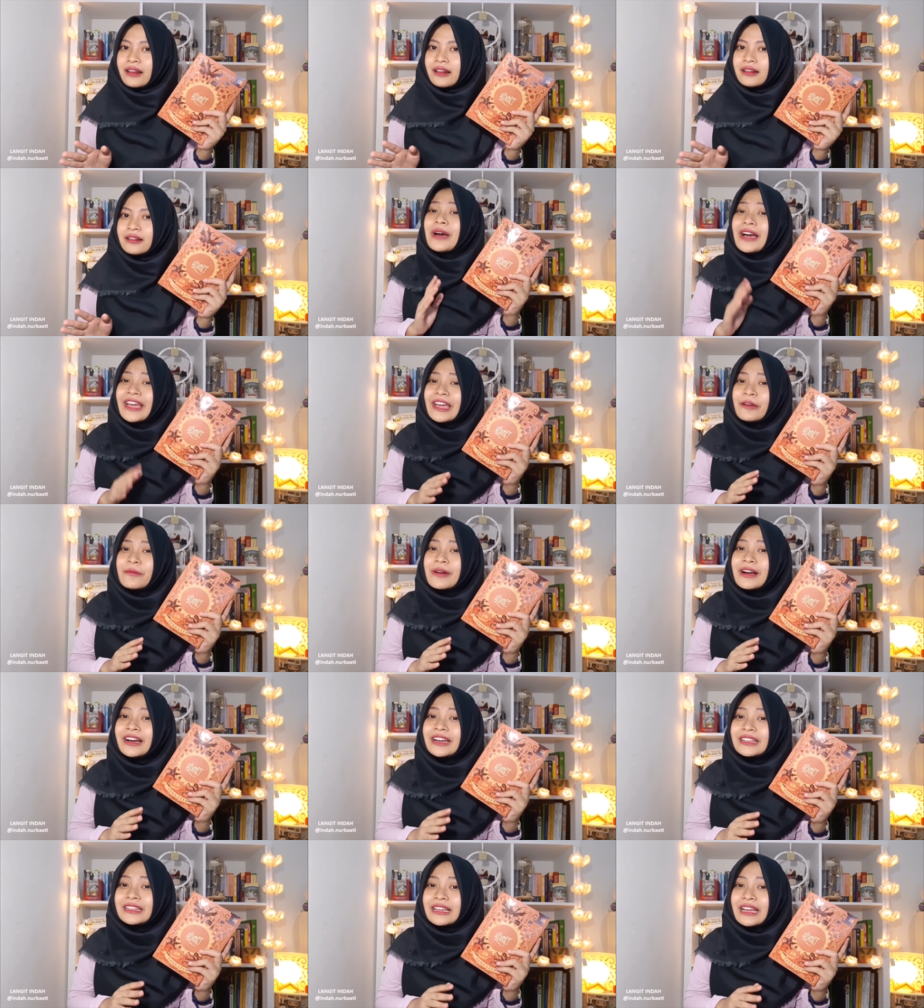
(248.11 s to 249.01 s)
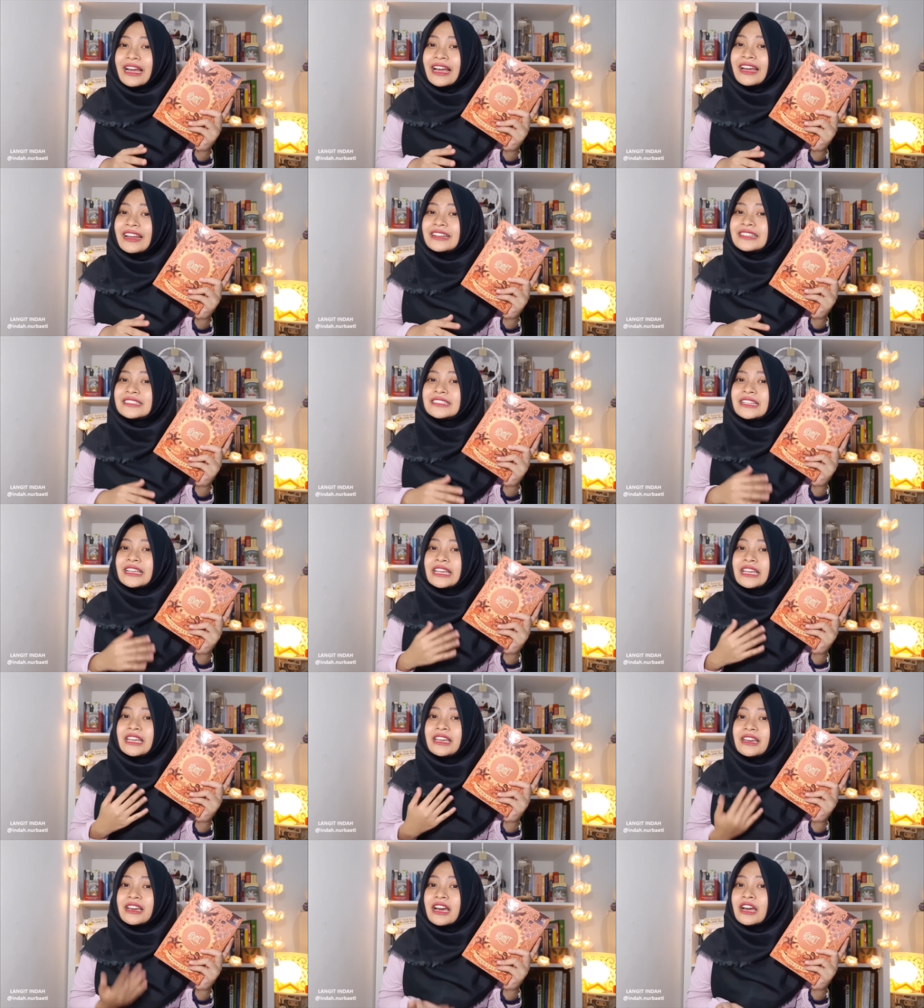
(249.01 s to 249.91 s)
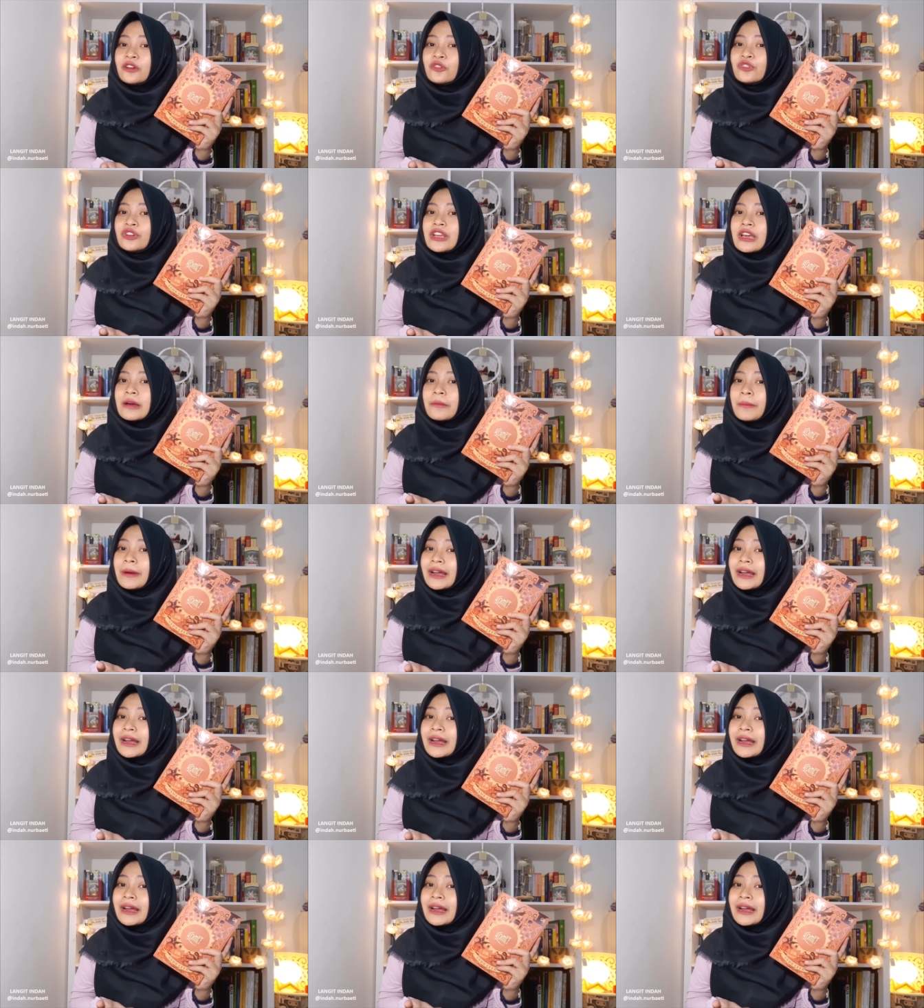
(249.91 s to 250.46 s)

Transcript: Bahaya banget kan sehingga dunia